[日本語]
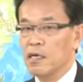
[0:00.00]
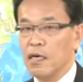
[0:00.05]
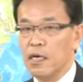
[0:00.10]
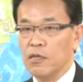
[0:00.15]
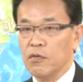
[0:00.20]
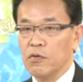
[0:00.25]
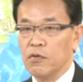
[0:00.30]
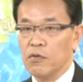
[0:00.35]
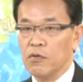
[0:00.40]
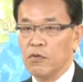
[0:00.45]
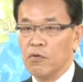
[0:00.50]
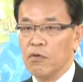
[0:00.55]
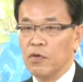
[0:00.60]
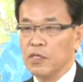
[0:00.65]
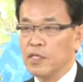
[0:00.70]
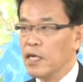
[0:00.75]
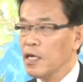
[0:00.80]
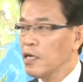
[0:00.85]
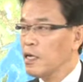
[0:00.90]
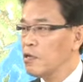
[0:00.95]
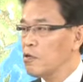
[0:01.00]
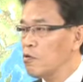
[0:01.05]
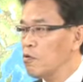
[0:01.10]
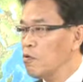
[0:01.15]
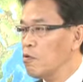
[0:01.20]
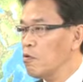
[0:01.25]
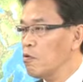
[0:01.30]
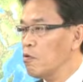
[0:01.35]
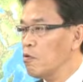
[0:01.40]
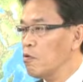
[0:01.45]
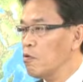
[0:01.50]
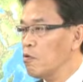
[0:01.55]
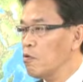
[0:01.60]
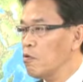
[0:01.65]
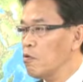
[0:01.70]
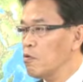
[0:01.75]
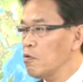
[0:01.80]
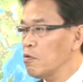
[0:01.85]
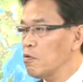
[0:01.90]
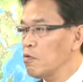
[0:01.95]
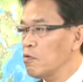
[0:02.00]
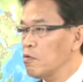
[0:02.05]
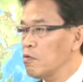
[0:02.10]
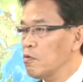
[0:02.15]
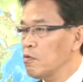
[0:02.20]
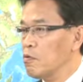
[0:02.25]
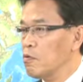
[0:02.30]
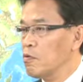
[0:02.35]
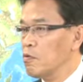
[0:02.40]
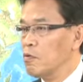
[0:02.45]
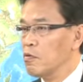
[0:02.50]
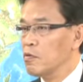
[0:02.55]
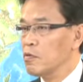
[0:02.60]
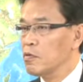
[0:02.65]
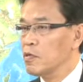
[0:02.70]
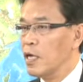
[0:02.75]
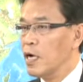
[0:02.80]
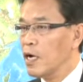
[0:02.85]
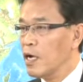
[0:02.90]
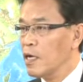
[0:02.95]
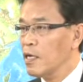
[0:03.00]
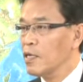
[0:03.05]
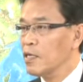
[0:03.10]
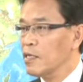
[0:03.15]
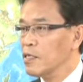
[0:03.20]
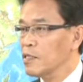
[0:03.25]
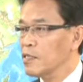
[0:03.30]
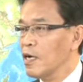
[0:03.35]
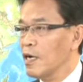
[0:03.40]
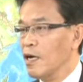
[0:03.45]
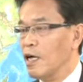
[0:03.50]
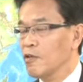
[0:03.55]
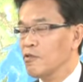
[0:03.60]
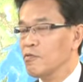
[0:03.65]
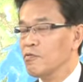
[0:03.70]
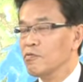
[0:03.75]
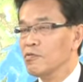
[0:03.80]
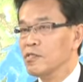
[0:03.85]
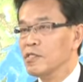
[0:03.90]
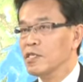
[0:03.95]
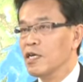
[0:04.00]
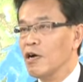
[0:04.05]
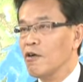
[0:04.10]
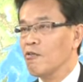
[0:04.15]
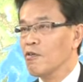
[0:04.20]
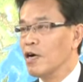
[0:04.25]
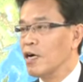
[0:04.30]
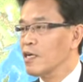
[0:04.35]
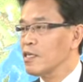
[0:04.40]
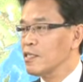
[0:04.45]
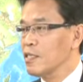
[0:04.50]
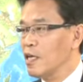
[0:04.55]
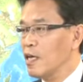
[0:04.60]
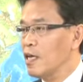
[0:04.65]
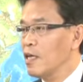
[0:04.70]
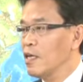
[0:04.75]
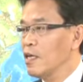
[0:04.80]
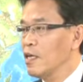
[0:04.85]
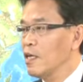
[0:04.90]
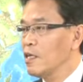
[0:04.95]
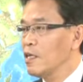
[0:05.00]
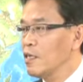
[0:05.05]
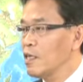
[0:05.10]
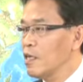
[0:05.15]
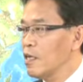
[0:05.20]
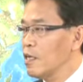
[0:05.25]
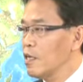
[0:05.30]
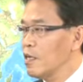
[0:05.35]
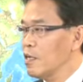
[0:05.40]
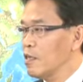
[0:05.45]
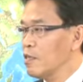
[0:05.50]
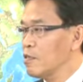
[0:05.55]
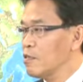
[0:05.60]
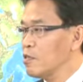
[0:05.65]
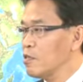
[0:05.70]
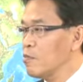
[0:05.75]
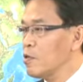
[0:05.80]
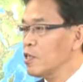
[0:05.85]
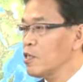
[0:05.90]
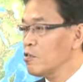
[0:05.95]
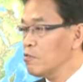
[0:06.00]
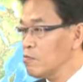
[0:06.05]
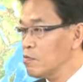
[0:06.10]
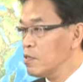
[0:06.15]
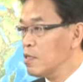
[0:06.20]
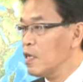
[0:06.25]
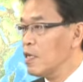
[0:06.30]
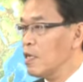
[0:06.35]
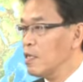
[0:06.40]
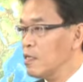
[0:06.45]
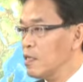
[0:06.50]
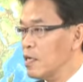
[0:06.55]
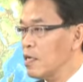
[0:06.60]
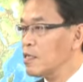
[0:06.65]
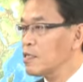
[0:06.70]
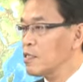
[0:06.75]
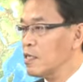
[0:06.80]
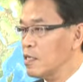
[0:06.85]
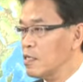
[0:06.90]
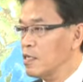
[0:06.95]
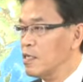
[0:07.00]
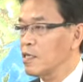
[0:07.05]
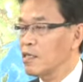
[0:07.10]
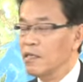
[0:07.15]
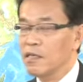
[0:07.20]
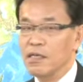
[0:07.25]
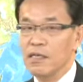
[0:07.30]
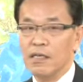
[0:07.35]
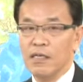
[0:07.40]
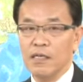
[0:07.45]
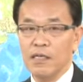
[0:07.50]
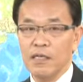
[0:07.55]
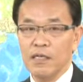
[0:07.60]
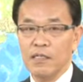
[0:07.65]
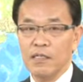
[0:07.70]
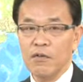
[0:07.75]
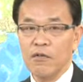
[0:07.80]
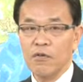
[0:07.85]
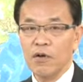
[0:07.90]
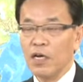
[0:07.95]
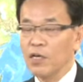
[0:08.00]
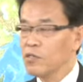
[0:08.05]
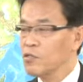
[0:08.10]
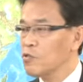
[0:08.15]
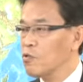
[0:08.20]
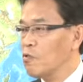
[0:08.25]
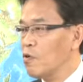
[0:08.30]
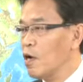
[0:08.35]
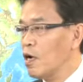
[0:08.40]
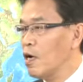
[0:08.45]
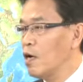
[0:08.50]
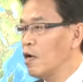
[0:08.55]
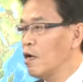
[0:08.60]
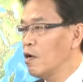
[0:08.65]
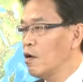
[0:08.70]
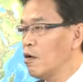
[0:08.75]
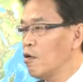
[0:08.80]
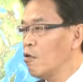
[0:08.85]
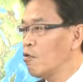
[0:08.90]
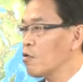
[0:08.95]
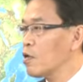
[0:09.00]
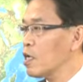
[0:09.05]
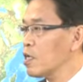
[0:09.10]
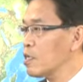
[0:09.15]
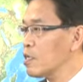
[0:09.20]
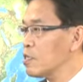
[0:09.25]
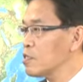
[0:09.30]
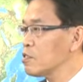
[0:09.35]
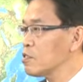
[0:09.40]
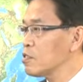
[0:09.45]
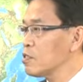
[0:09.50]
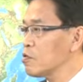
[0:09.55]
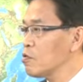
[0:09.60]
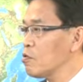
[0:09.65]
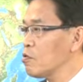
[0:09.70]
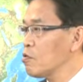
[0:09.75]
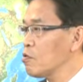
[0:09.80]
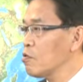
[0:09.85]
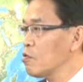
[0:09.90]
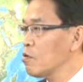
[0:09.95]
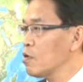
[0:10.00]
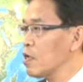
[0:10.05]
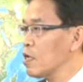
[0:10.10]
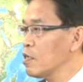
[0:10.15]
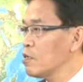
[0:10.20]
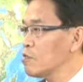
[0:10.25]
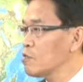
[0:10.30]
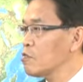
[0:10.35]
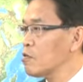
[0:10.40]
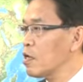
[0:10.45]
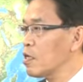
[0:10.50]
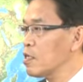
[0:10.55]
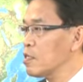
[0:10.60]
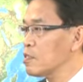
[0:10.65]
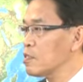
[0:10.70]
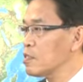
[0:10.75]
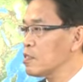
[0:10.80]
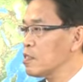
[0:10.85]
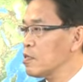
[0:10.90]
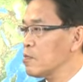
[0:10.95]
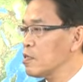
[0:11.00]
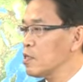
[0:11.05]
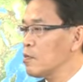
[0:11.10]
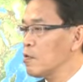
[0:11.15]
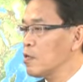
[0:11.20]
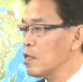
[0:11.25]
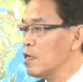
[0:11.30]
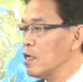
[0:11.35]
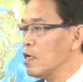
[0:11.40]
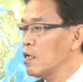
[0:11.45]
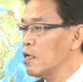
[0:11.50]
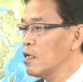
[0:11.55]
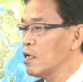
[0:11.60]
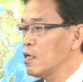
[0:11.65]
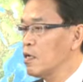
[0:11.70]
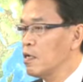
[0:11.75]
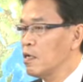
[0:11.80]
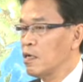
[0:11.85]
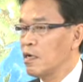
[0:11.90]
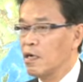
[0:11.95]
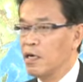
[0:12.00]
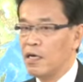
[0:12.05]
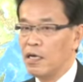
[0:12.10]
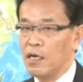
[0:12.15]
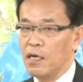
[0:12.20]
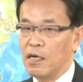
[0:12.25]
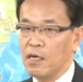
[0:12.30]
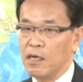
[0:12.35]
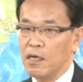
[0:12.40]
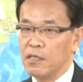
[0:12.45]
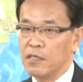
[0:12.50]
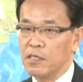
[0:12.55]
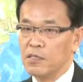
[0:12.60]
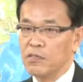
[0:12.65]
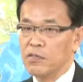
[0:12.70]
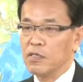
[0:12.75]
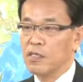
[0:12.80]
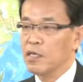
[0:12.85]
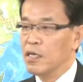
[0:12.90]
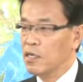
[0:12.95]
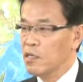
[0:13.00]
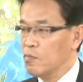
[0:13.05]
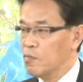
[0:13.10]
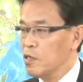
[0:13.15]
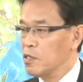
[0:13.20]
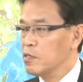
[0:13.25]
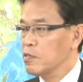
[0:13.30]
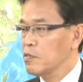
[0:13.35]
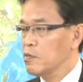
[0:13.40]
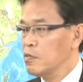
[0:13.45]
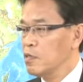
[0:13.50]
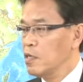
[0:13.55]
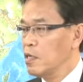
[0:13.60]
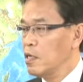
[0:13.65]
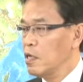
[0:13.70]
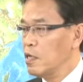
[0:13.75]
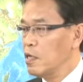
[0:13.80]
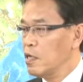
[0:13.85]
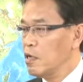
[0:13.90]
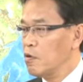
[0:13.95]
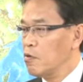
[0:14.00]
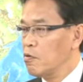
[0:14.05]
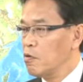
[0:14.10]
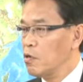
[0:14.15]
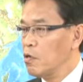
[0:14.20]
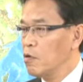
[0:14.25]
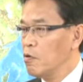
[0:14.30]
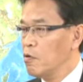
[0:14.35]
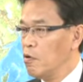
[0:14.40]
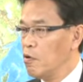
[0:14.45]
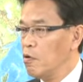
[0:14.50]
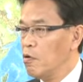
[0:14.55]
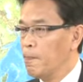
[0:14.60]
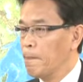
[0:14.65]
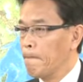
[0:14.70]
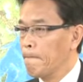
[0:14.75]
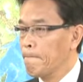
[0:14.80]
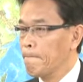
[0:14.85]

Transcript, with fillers: あのこれ、大変あの長いあの時間をかけて、えー、例えば議運であったり、えー、7日以上は本会議決議等がいるとかですね、さまざまなあ手続きがいります。でこれを